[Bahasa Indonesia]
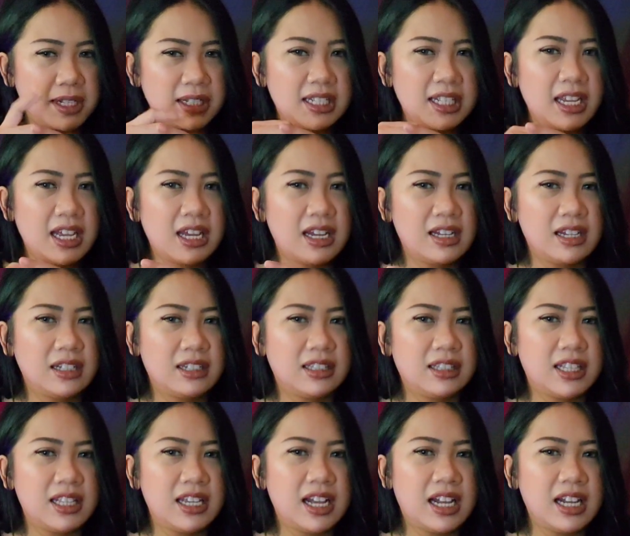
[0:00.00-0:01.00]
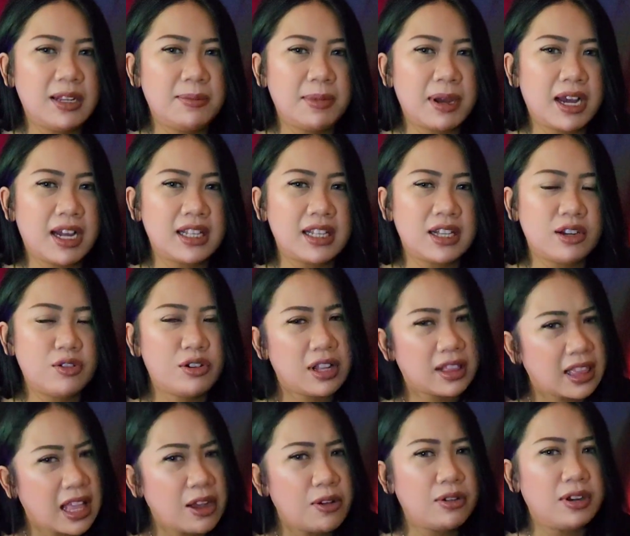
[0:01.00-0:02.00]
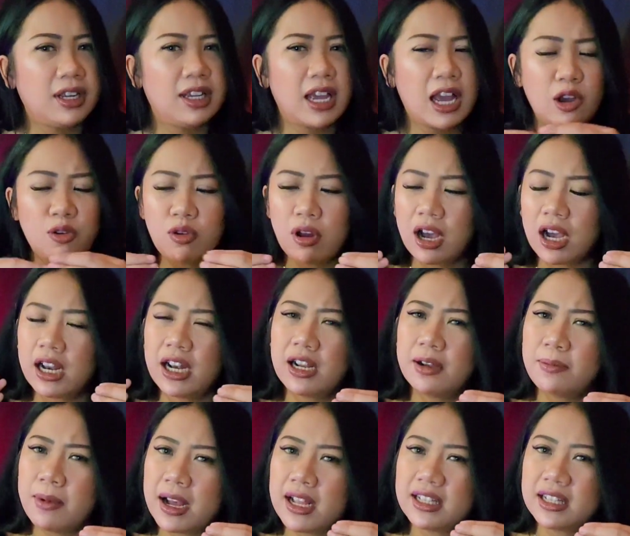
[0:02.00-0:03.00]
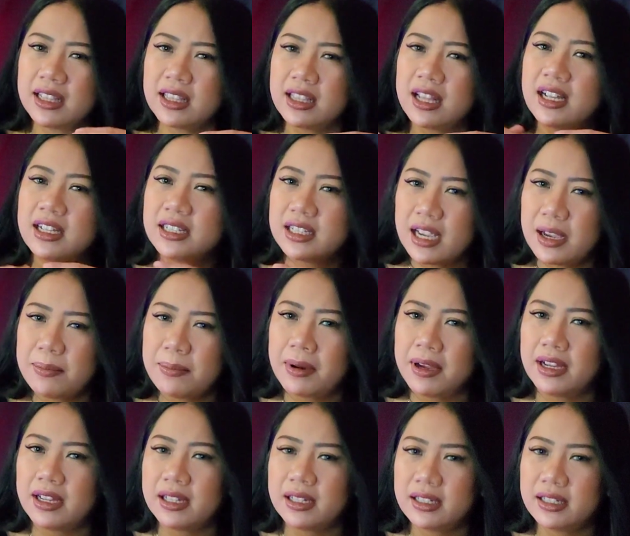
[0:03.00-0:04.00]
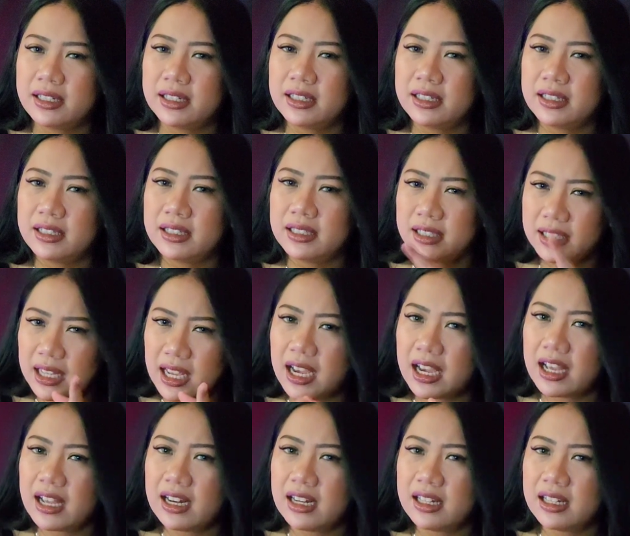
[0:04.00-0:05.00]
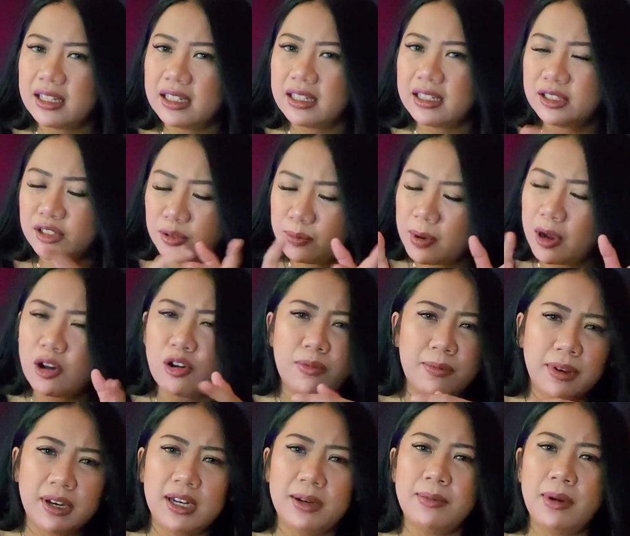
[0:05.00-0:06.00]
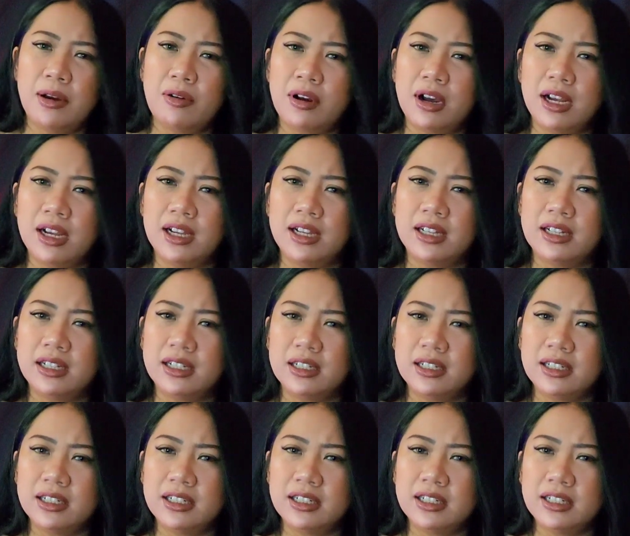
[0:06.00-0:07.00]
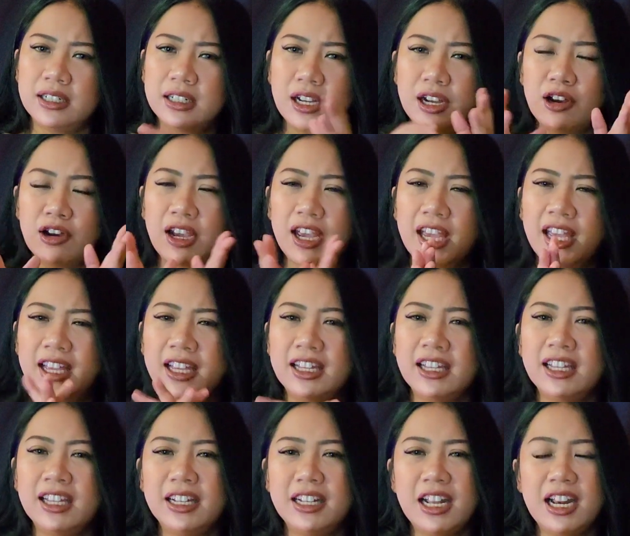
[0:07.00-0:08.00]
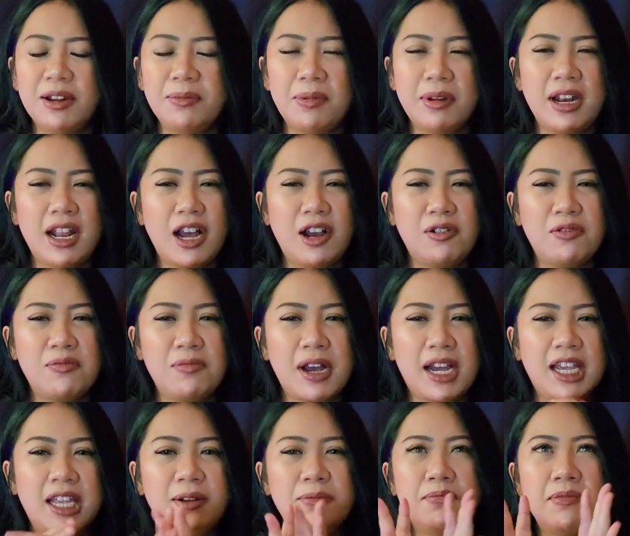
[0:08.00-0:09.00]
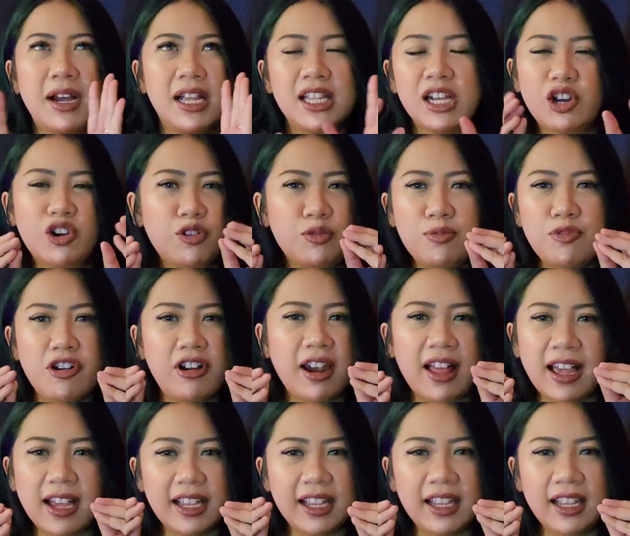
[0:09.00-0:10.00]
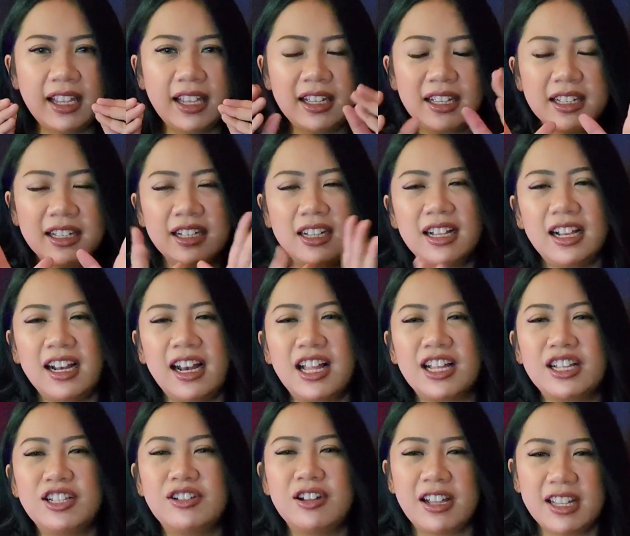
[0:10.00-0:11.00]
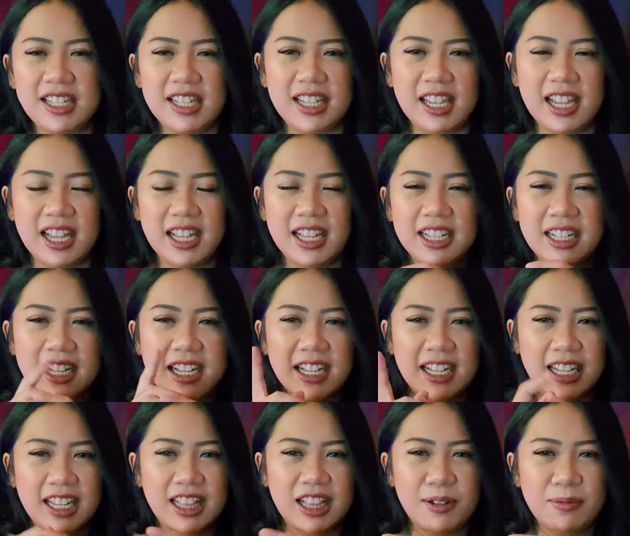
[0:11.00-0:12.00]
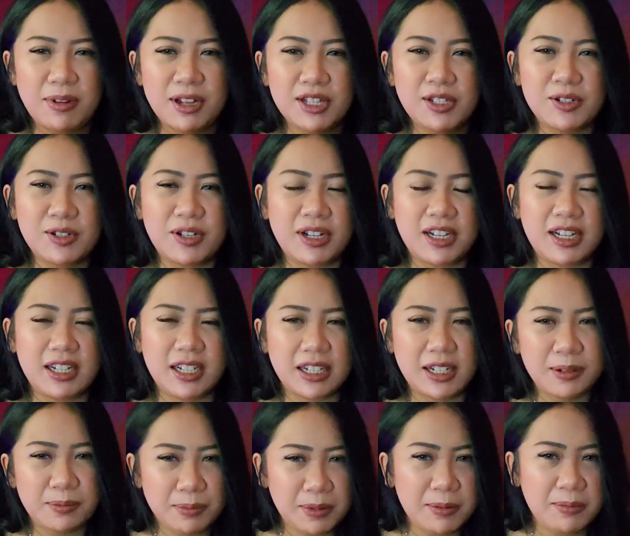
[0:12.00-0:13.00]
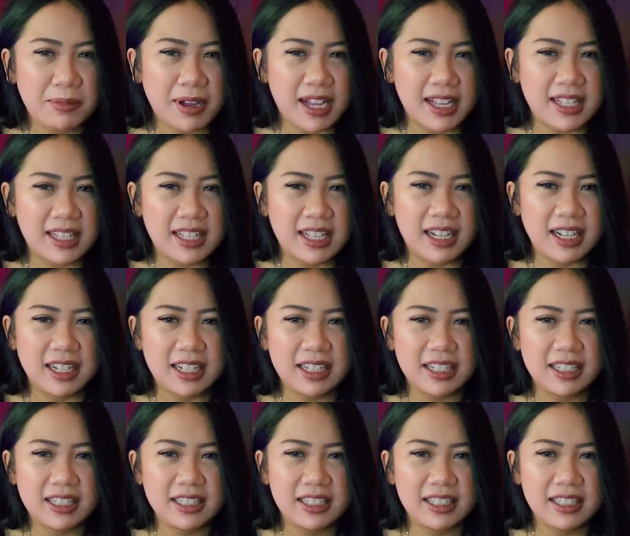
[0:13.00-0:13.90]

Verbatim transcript: Pasti yang tinggal di Makassar udah tahu nih, aku akan ngebahas tentang siapa. Ya kan? Coba komen di bawah. Oke, daripada aku makin banyak omong lagi, langsung aja ya. Kita masuk ke pembahasan.